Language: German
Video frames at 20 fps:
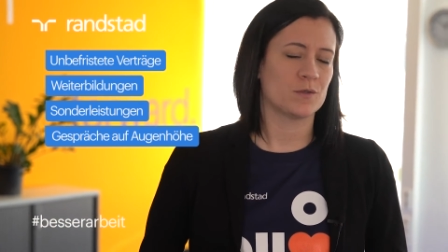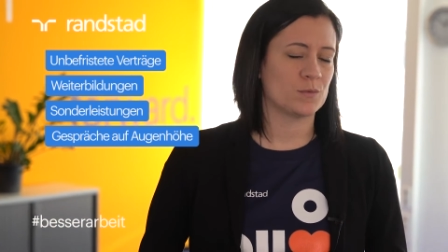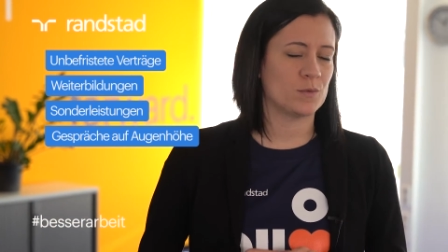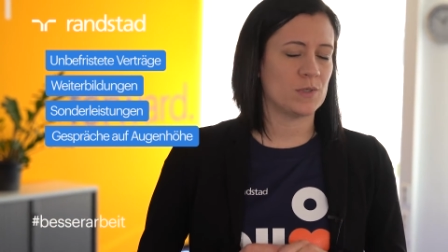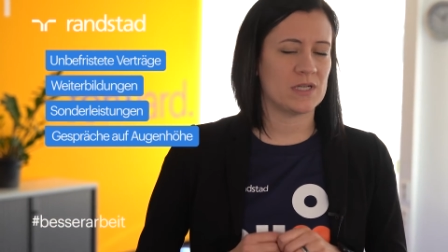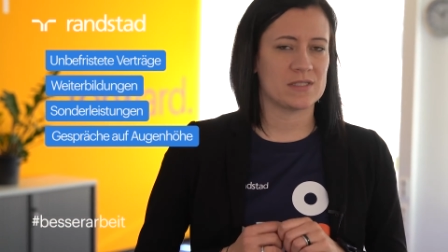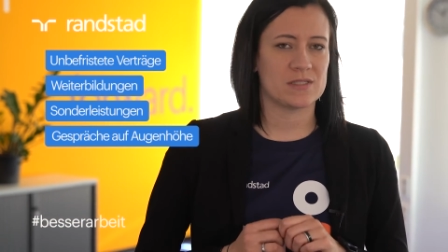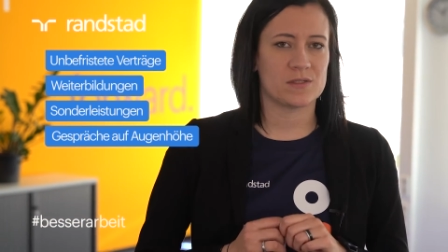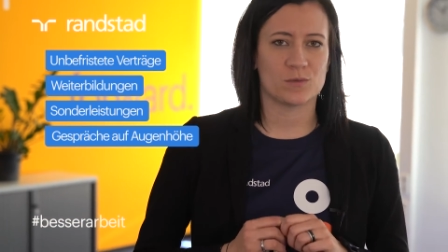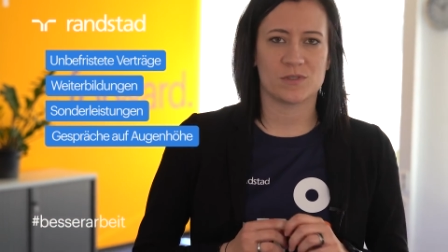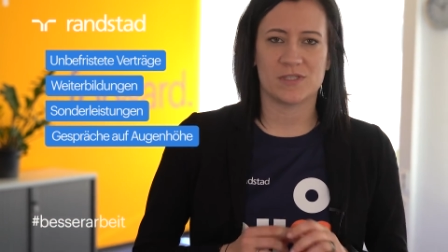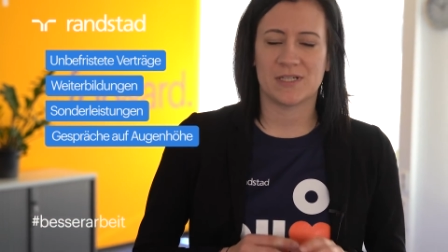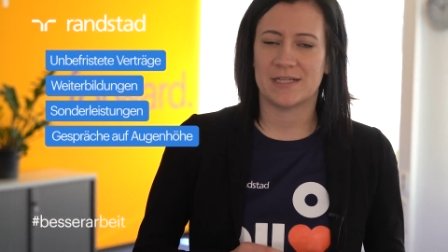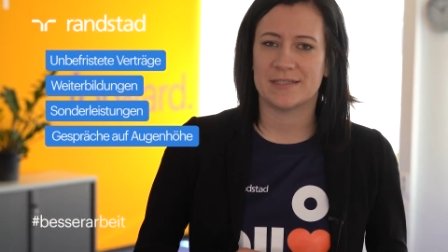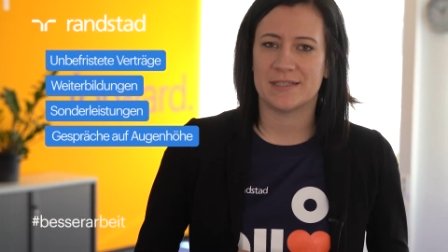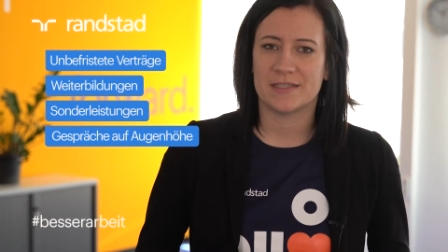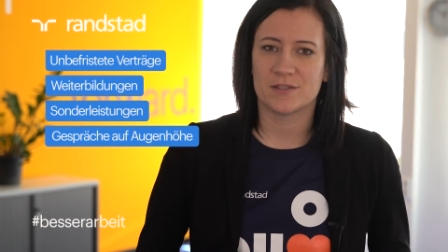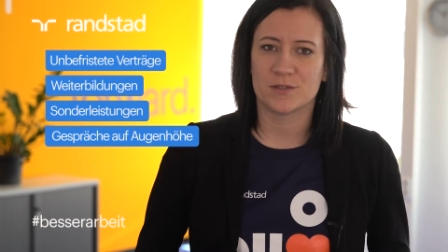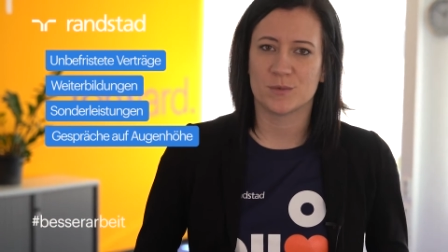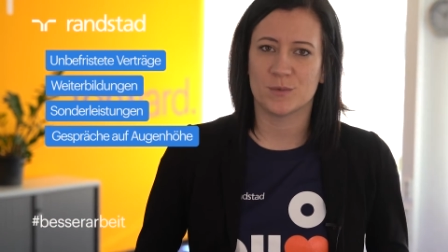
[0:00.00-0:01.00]
Du hast
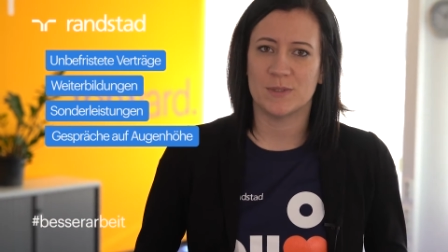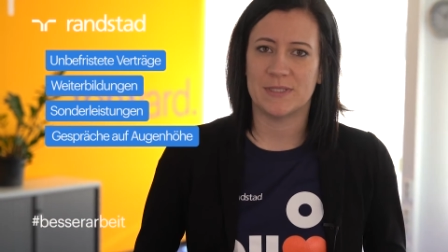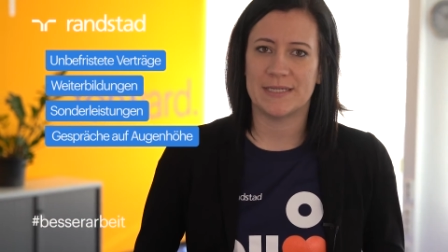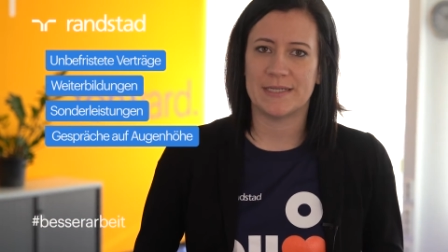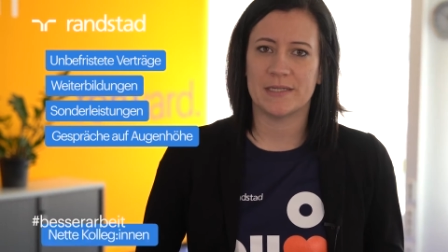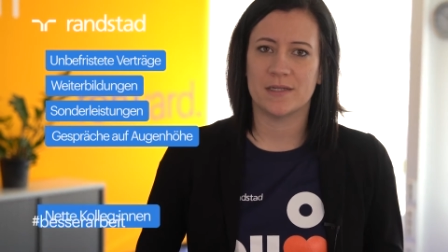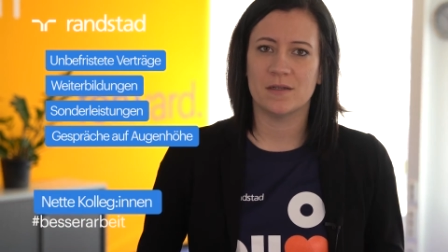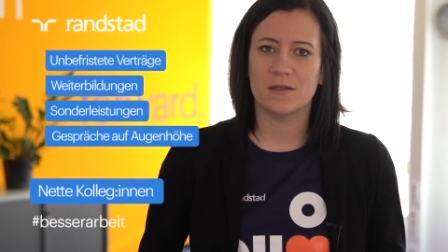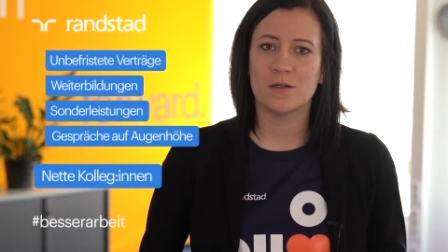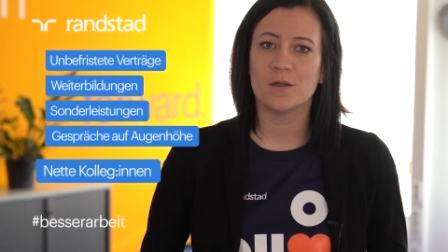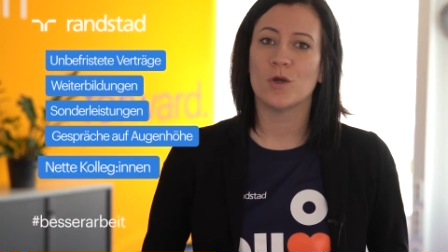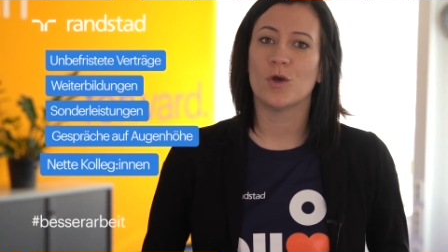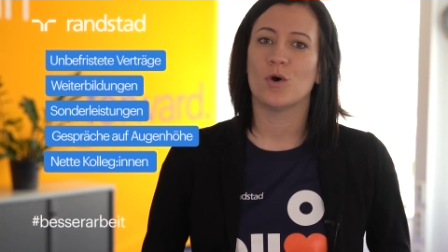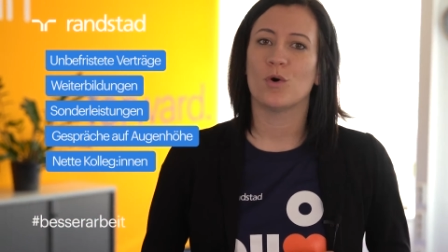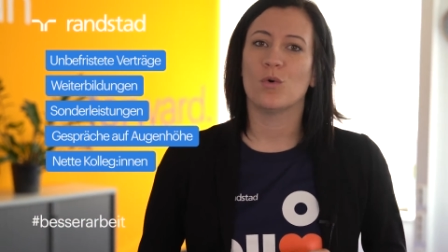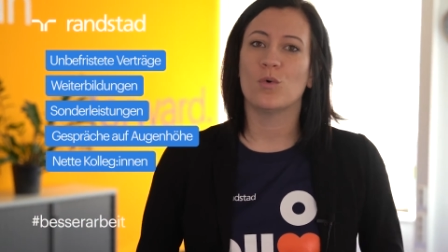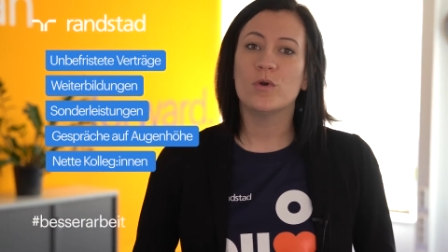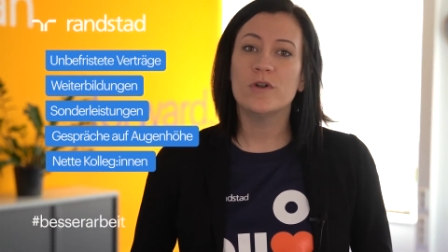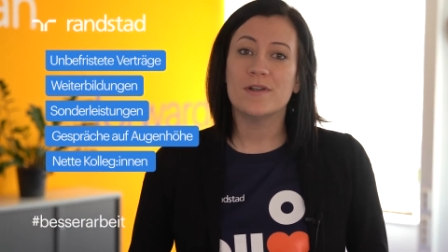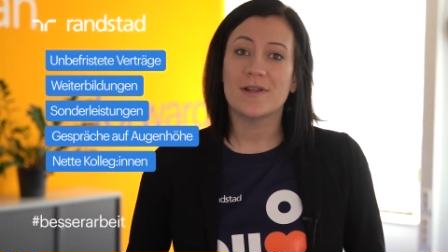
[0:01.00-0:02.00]
total nette Kollegen
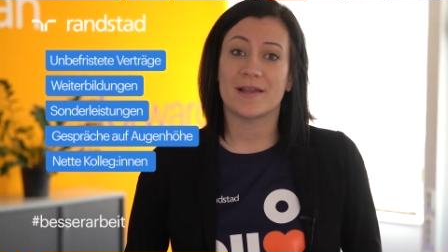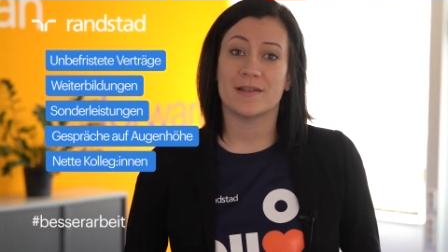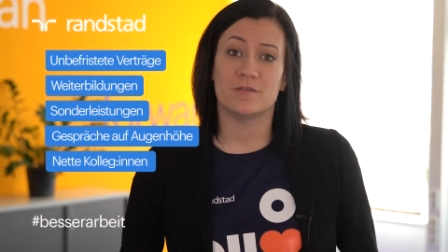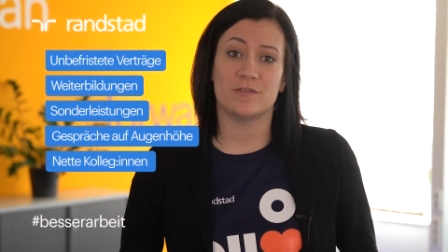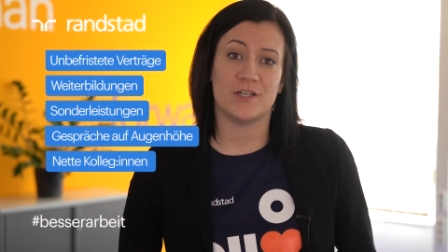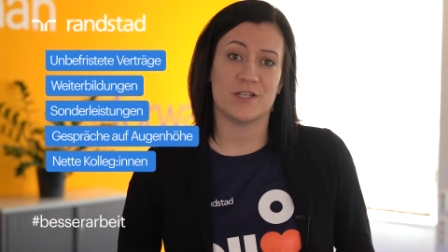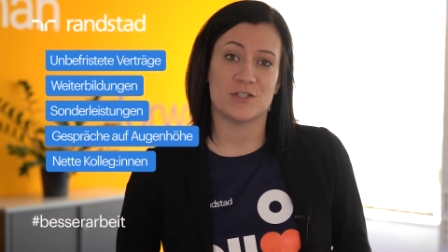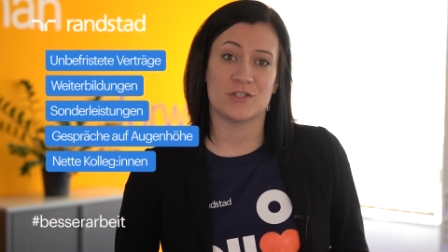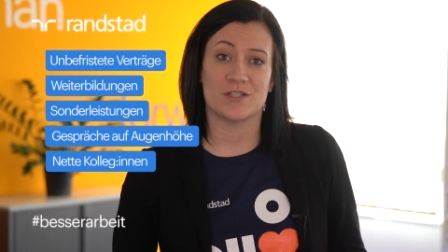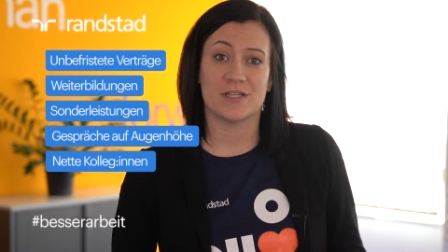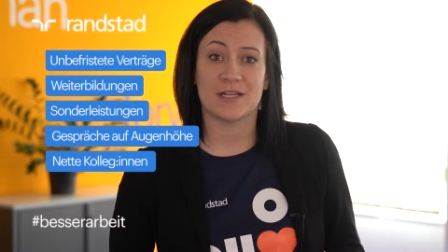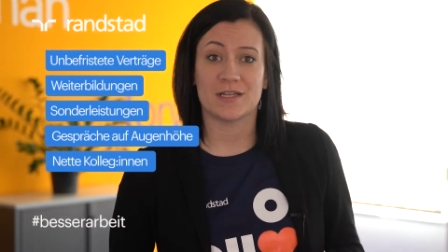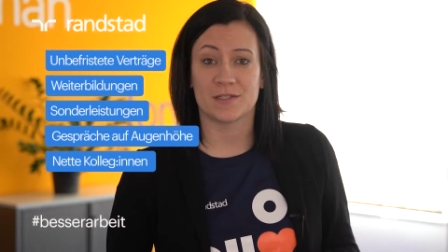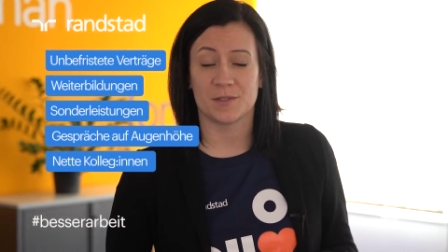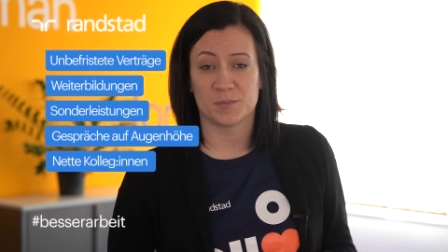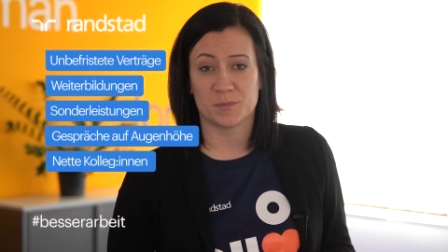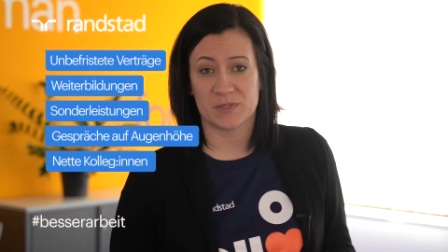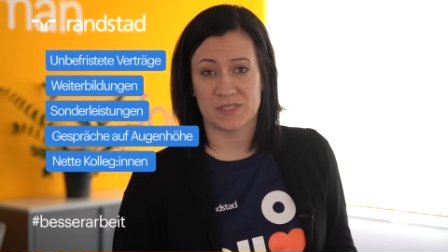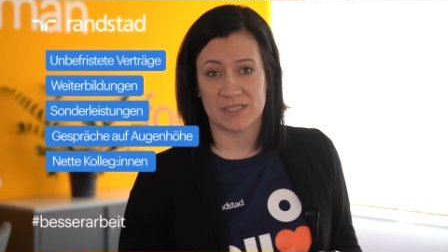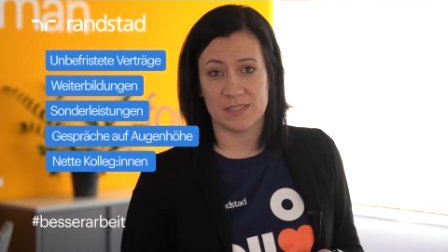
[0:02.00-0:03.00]
und einen
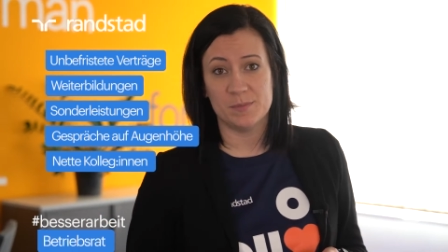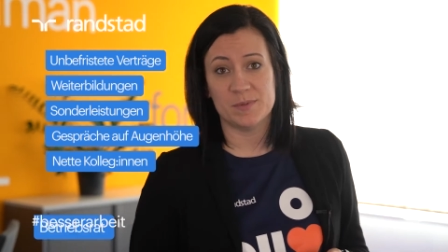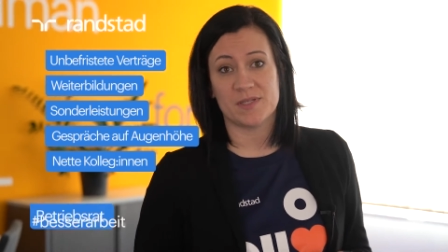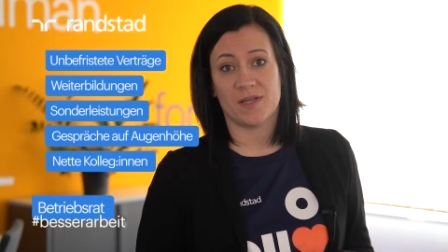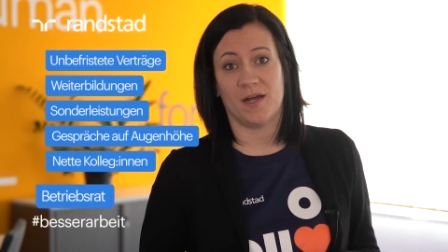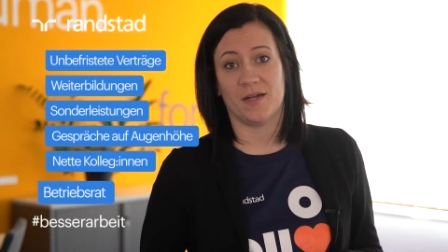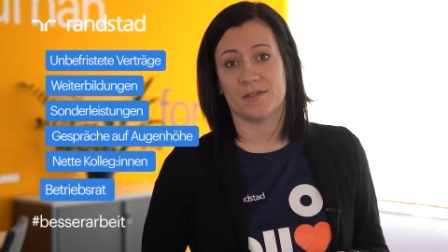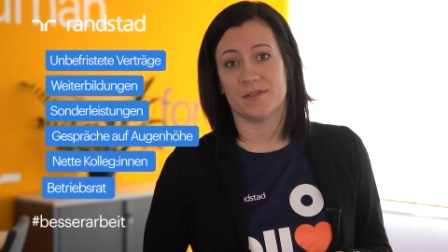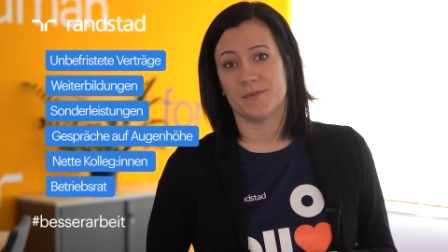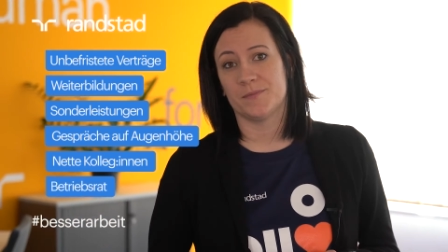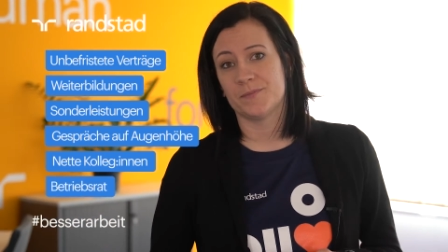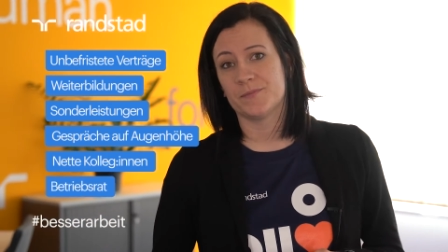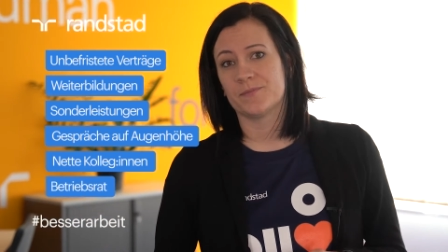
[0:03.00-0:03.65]
flächendeckenden Betriebsrat.